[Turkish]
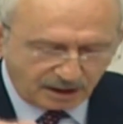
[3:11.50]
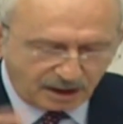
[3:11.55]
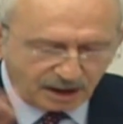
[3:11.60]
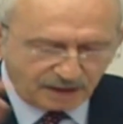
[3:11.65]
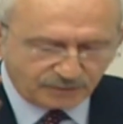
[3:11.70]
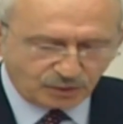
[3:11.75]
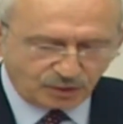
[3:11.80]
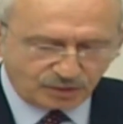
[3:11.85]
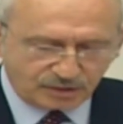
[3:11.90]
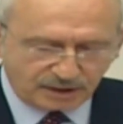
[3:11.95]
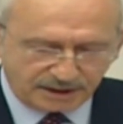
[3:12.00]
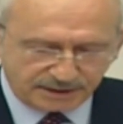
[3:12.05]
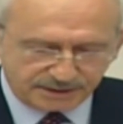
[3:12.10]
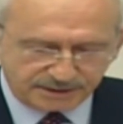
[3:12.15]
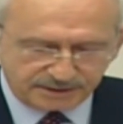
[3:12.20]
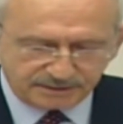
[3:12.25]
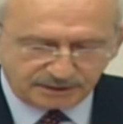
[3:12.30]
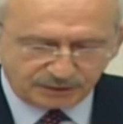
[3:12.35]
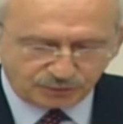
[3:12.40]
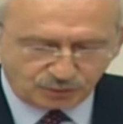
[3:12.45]
avro
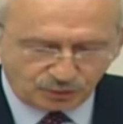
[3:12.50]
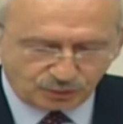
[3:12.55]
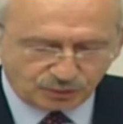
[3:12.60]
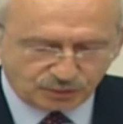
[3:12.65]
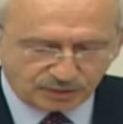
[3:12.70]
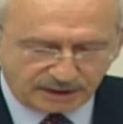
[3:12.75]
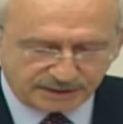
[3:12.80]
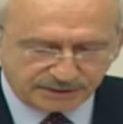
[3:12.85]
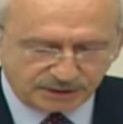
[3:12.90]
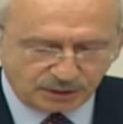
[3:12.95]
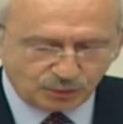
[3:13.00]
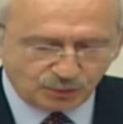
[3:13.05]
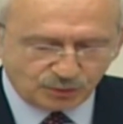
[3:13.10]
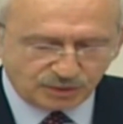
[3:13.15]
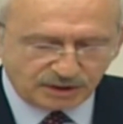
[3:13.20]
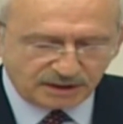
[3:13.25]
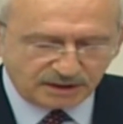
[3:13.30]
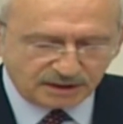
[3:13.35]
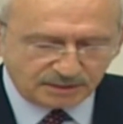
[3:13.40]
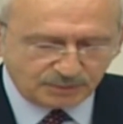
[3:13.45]
karşısında Türk lirası
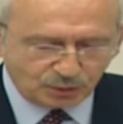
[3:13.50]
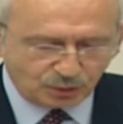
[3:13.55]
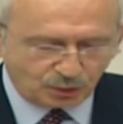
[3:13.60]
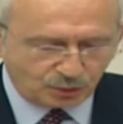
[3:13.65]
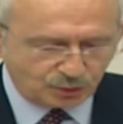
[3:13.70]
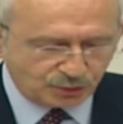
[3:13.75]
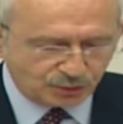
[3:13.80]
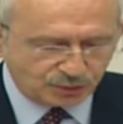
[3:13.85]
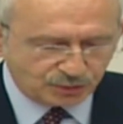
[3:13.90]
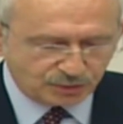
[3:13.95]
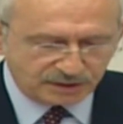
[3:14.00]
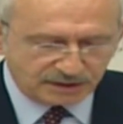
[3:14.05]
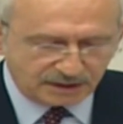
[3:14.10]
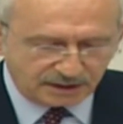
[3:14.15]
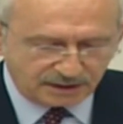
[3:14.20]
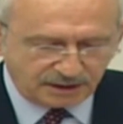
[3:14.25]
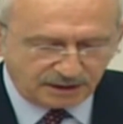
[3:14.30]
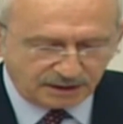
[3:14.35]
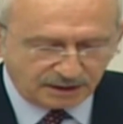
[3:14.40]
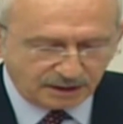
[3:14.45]
yüzde
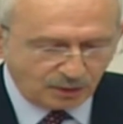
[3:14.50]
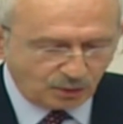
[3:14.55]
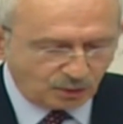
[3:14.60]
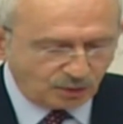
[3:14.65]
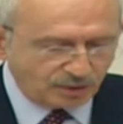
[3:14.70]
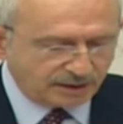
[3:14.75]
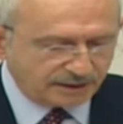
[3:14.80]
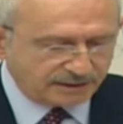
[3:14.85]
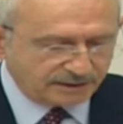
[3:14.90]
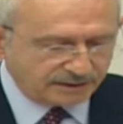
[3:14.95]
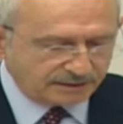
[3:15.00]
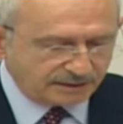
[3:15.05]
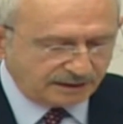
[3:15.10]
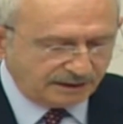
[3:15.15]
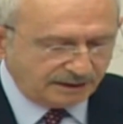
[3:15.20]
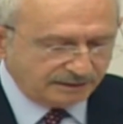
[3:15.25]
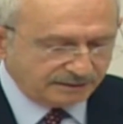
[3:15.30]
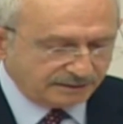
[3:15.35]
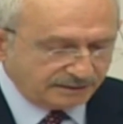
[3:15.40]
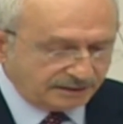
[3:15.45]
29.7
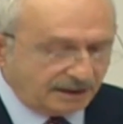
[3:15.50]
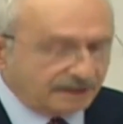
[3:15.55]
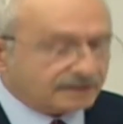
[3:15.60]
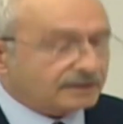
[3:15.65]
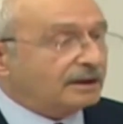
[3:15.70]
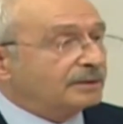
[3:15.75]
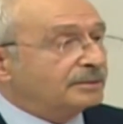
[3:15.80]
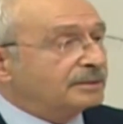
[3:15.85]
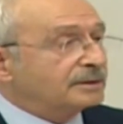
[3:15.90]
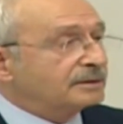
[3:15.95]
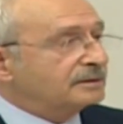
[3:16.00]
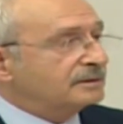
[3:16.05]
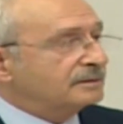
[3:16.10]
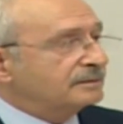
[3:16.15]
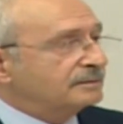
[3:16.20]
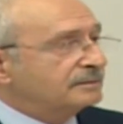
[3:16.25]
oranında değer kaybetti.